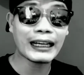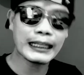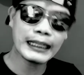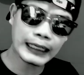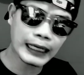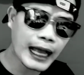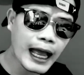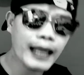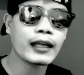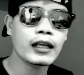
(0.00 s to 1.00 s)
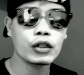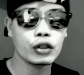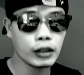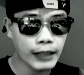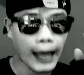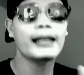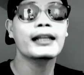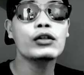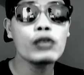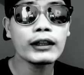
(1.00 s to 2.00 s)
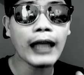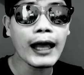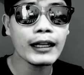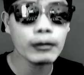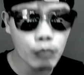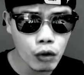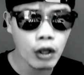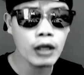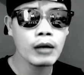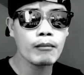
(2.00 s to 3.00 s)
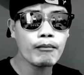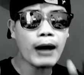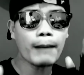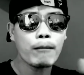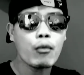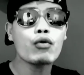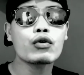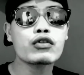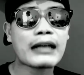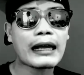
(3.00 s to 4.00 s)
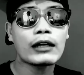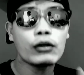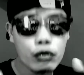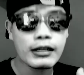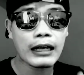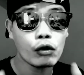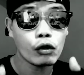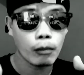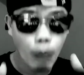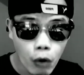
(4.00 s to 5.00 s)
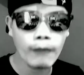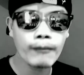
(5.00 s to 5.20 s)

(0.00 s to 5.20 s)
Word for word: Utangira ka nga eh. eh dahil yan ang talent mo. Pagbukas ka doon sa goal mo.